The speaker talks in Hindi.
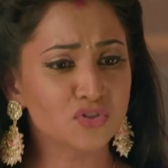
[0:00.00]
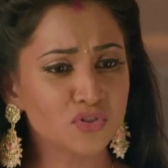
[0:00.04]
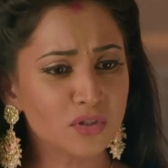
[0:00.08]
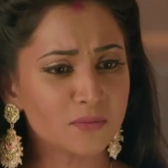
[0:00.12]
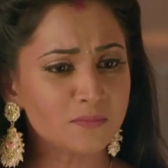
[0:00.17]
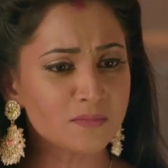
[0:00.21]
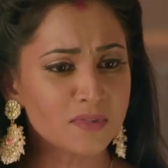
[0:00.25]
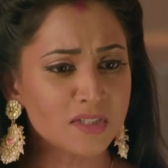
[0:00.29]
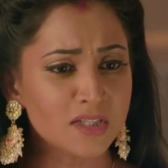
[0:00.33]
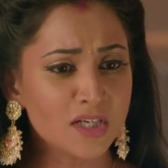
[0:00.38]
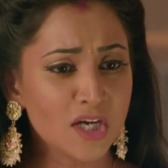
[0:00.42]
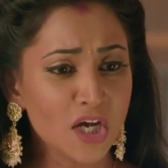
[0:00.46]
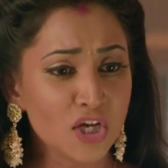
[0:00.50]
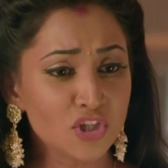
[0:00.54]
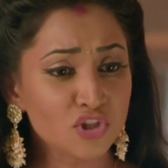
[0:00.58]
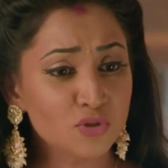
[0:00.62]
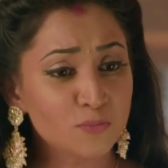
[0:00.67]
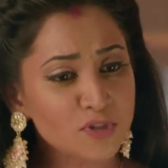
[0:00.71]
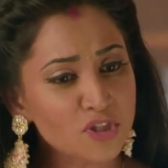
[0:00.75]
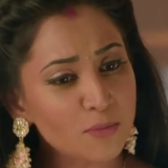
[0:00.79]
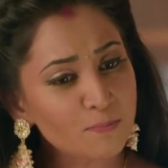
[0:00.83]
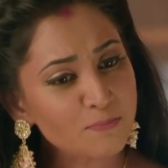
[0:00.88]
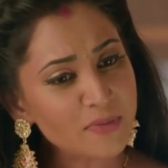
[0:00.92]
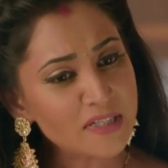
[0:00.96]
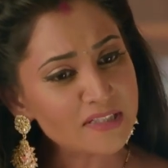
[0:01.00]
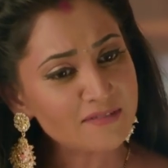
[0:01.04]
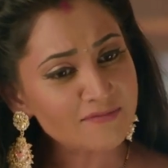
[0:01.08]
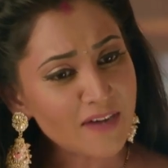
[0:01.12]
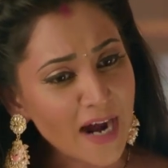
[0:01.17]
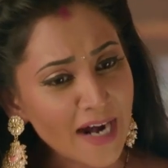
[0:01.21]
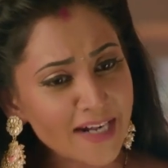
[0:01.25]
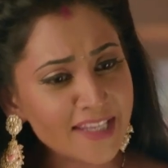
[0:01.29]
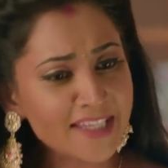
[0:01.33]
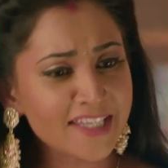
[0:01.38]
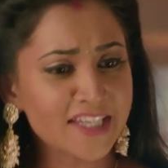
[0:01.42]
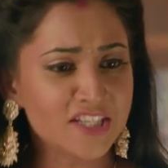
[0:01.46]
तुम तुम्हें तो
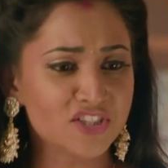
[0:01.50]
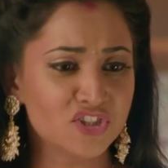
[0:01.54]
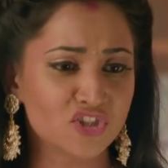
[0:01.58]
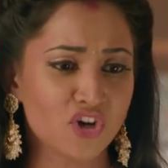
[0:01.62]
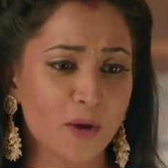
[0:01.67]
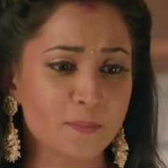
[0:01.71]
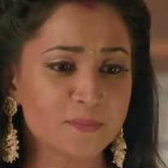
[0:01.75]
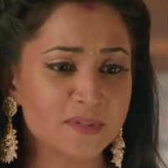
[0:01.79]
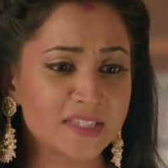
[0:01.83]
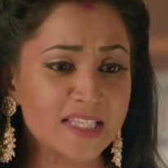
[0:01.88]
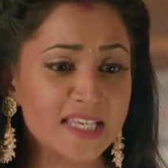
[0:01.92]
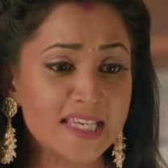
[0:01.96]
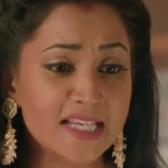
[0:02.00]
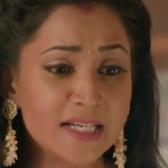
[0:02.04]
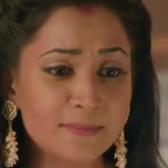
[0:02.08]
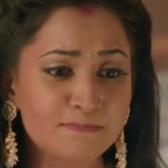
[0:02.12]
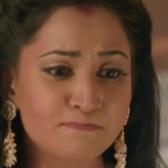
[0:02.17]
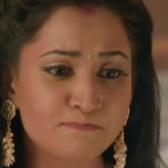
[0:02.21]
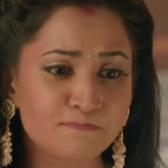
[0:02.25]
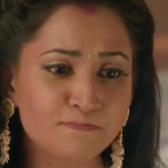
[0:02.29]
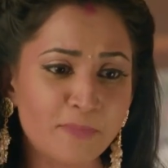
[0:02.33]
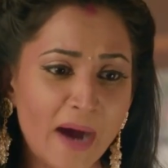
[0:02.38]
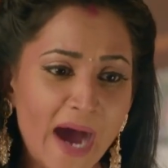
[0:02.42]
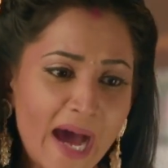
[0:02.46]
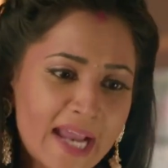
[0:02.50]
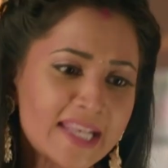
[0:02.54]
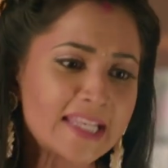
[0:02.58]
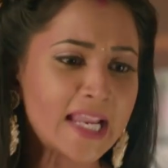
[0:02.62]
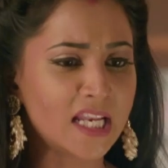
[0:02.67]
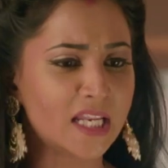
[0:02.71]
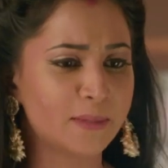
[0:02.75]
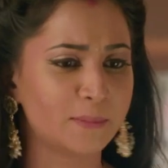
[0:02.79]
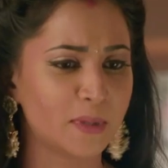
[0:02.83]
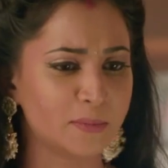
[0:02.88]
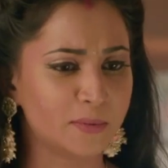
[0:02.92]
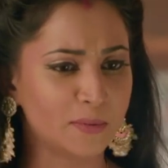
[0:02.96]
पनवाड़ी की शॉप से एक पान
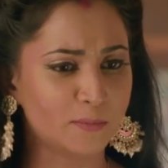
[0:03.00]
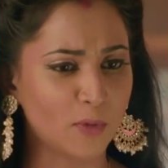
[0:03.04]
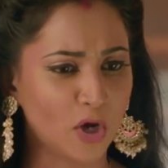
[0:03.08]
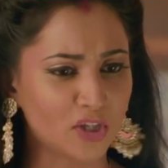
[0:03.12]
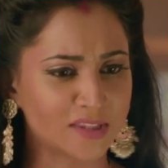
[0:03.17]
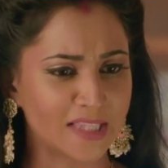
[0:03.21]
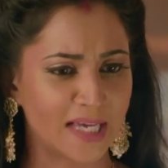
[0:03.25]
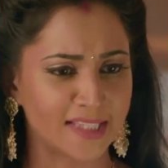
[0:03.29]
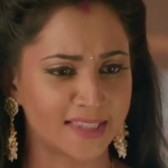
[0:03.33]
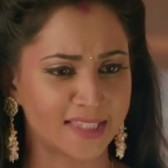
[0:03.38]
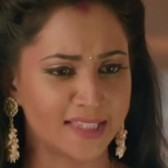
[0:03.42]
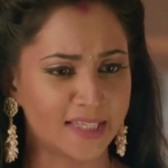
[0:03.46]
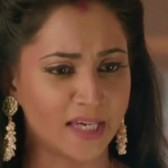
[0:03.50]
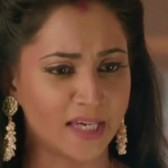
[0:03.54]
लाने में भी मौत आती